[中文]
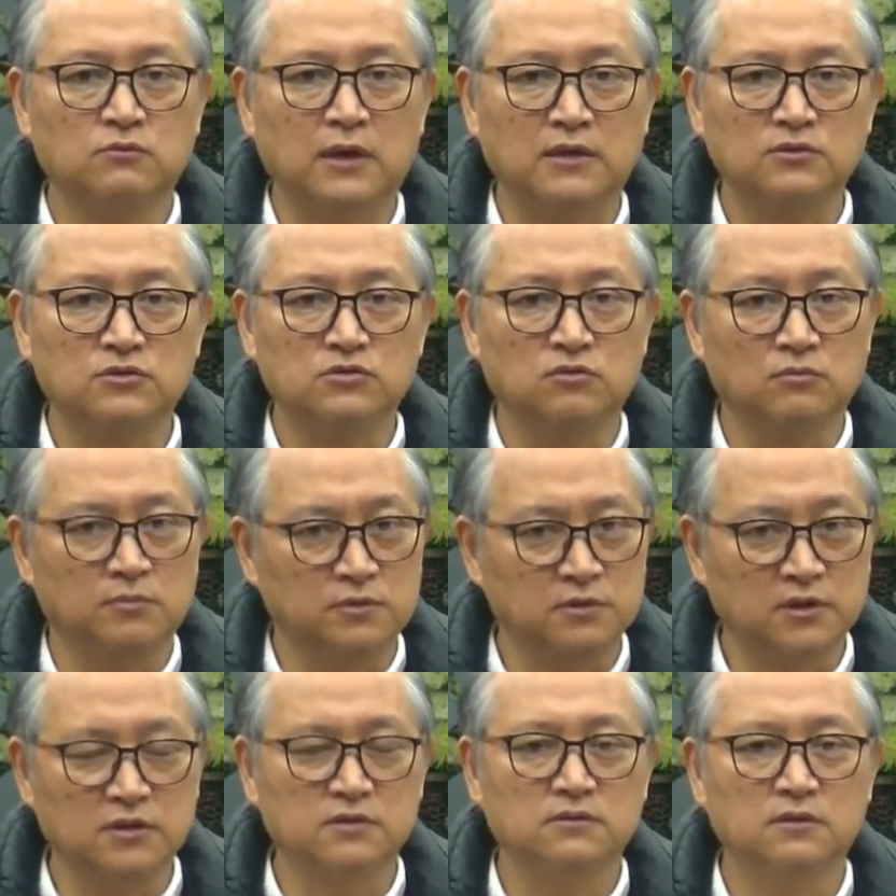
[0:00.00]
完全我们
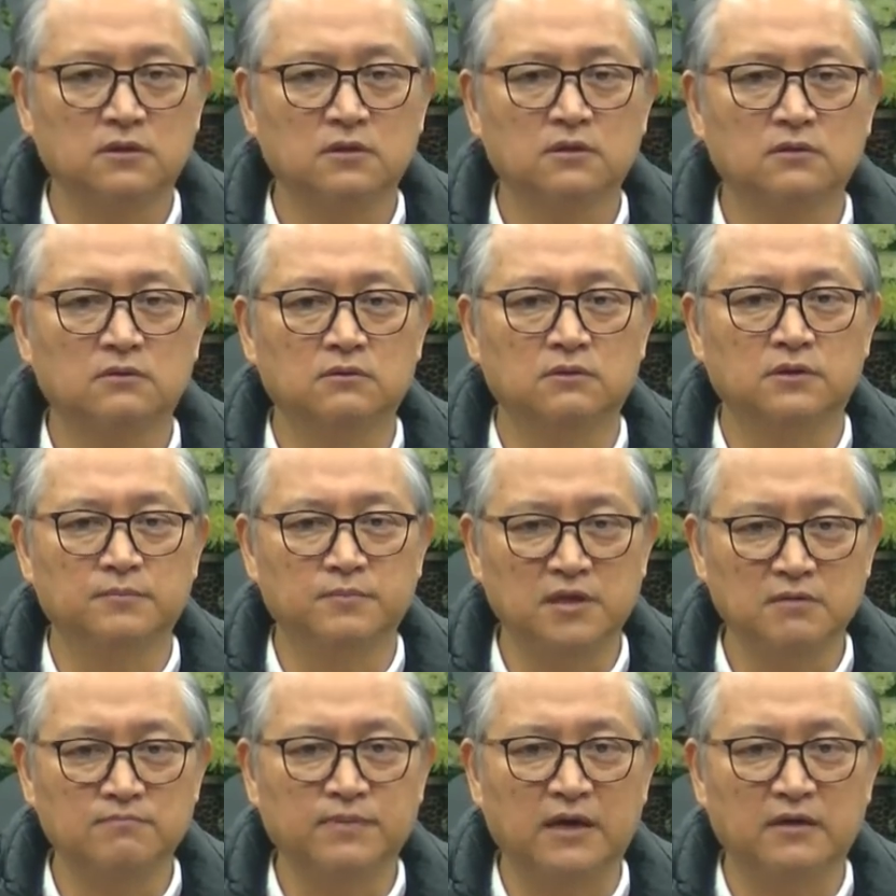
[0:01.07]
人能够
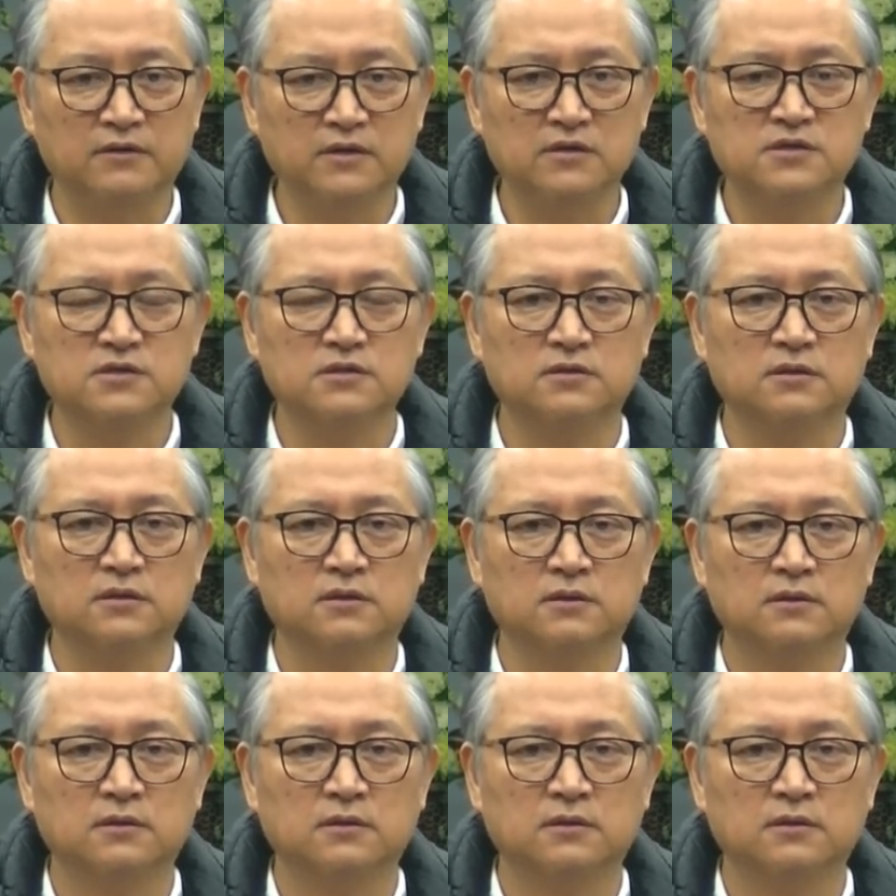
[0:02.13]
明白认识的？